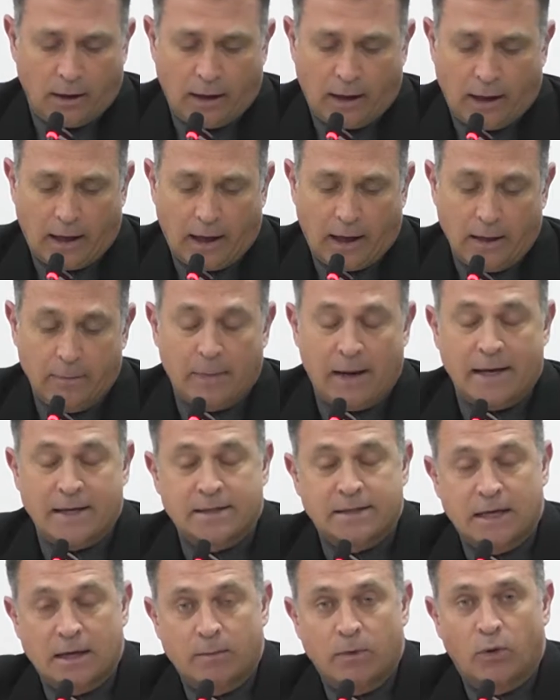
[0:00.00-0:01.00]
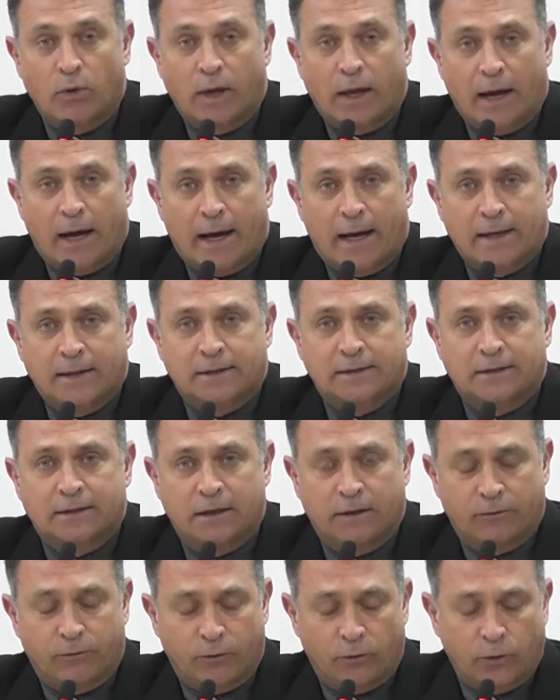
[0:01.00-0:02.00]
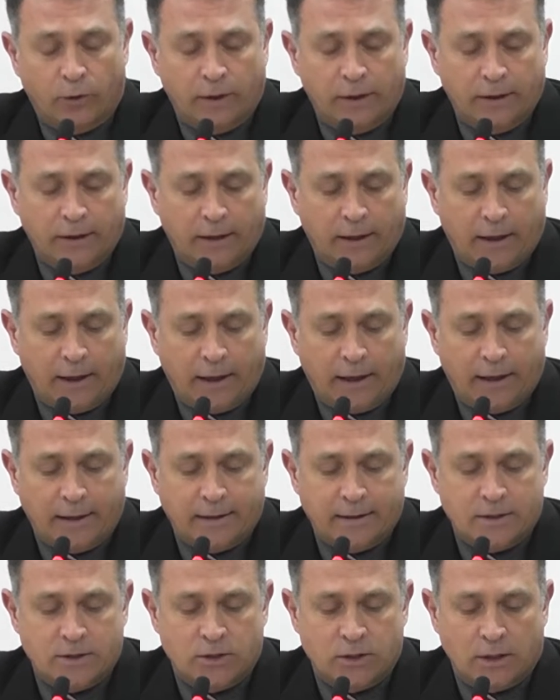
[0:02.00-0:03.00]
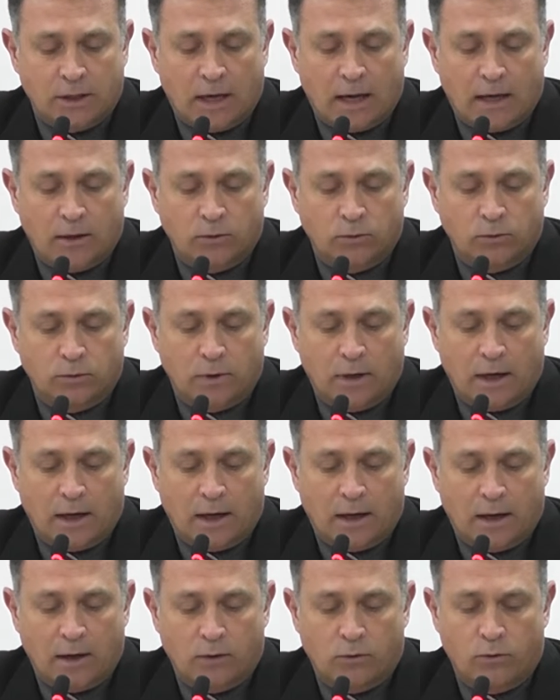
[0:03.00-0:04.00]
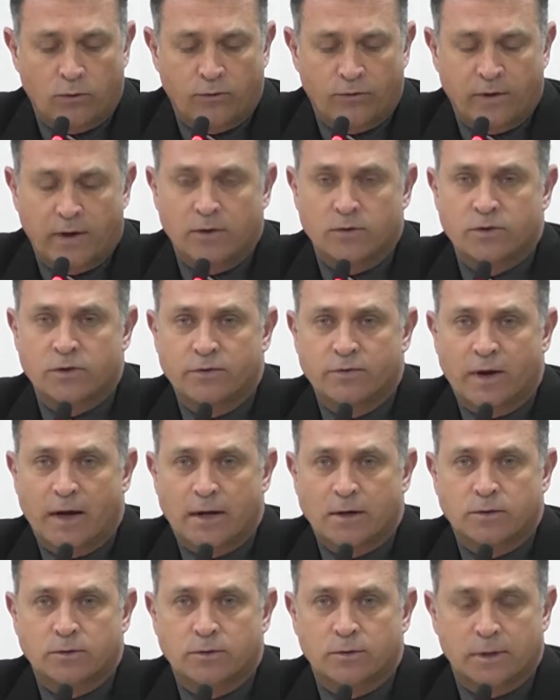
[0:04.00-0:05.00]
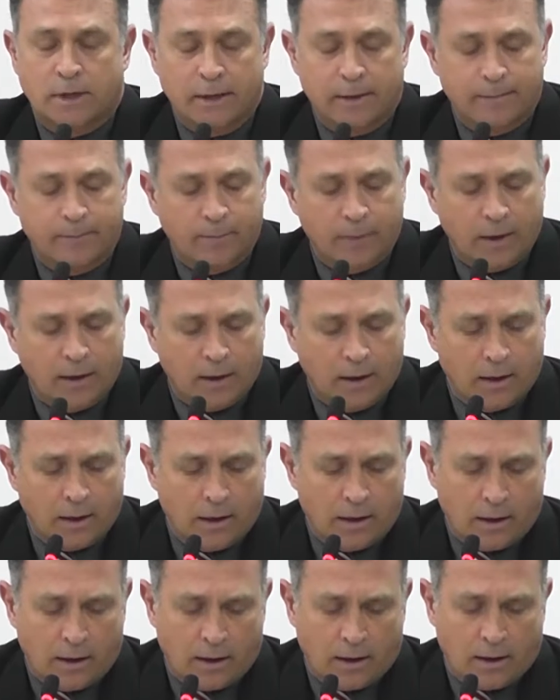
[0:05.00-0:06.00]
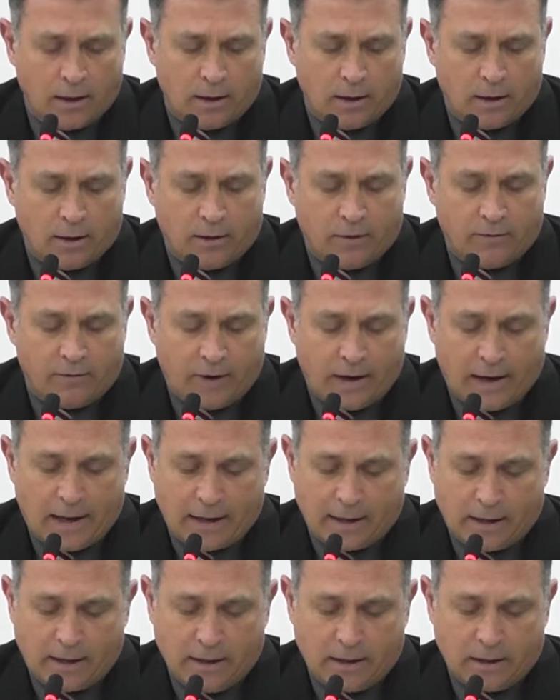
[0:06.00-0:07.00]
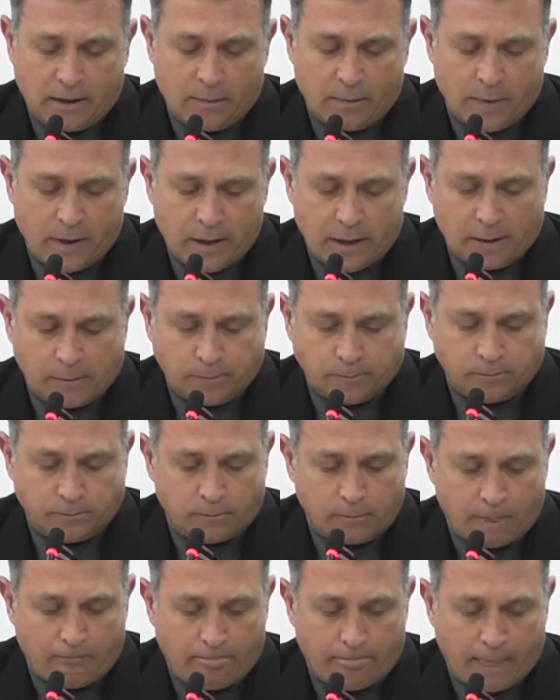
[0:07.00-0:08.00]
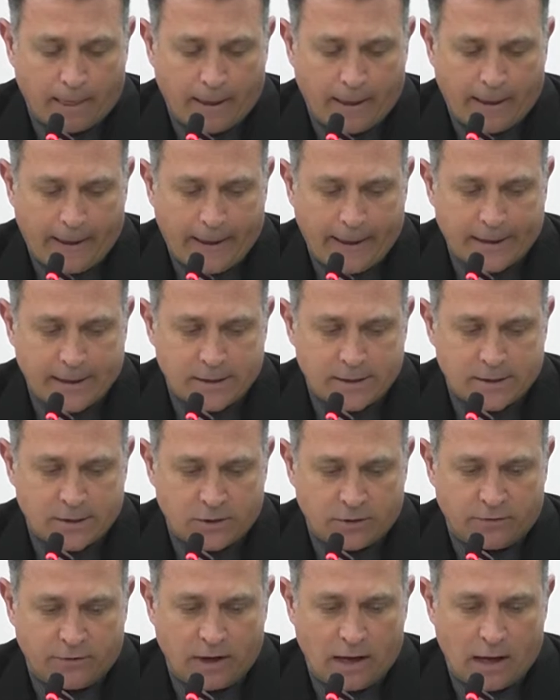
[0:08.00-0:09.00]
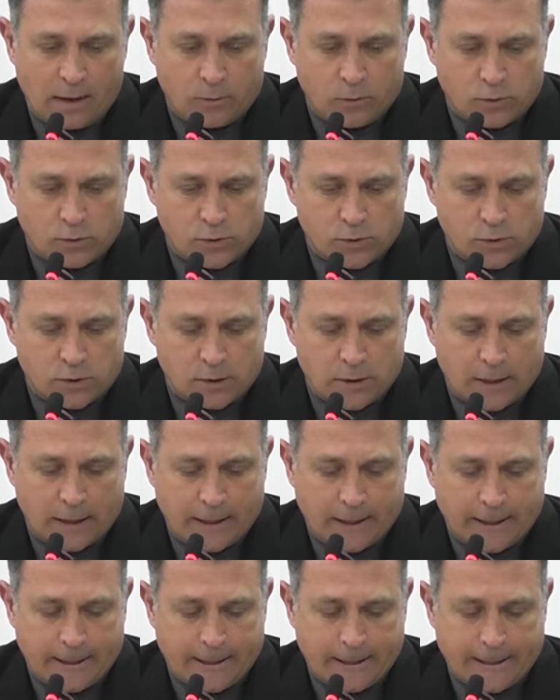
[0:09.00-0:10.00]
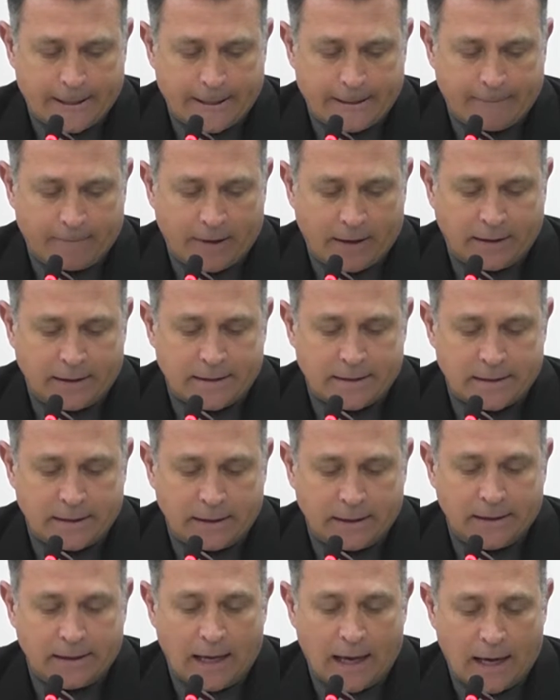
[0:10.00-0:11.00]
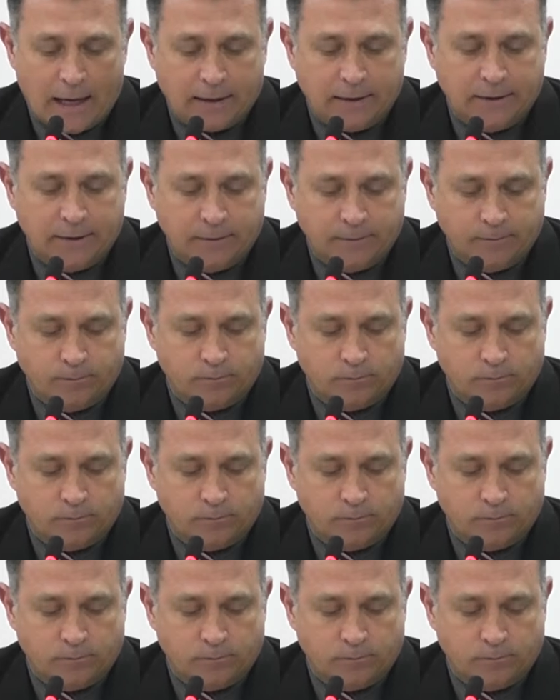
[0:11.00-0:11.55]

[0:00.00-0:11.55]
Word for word: É, e mais 100 mil reais que foi é, destinado a convênios diversos. Né? Falar aqui também é, que estivemos é, na terceira idade,